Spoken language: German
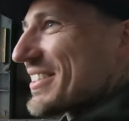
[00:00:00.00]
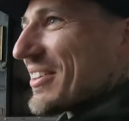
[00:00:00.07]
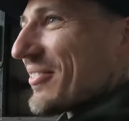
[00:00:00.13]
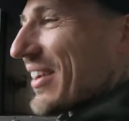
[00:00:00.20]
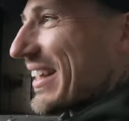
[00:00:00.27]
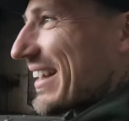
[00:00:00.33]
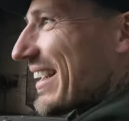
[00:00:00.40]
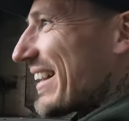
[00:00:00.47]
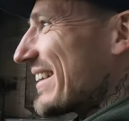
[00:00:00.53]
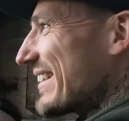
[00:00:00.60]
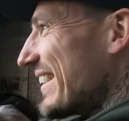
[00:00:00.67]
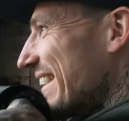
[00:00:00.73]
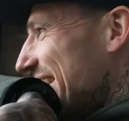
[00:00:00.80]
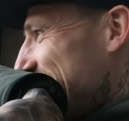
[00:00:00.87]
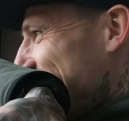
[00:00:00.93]
Schnell weggerannt.
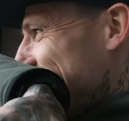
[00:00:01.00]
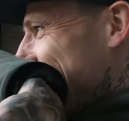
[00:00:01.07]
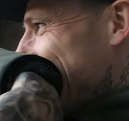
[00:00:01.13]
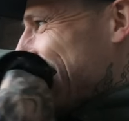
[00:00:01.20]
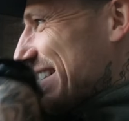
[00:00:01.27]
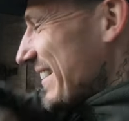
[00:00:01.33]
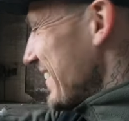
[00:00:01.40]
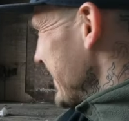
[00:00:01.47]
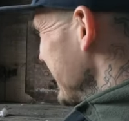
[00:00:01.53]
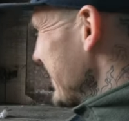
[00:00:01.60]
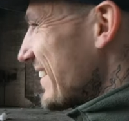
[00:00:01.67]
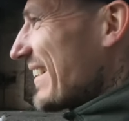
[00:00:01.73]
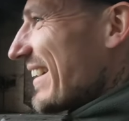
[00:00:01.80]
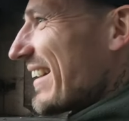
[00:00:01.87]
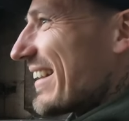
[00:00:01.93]
Echt? Sind die
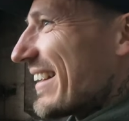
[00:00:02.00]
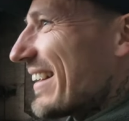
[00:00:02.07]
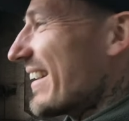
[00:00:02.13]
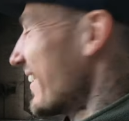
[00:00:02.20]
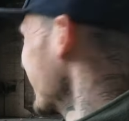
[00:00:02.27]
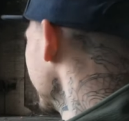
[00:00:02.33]
weggerannt?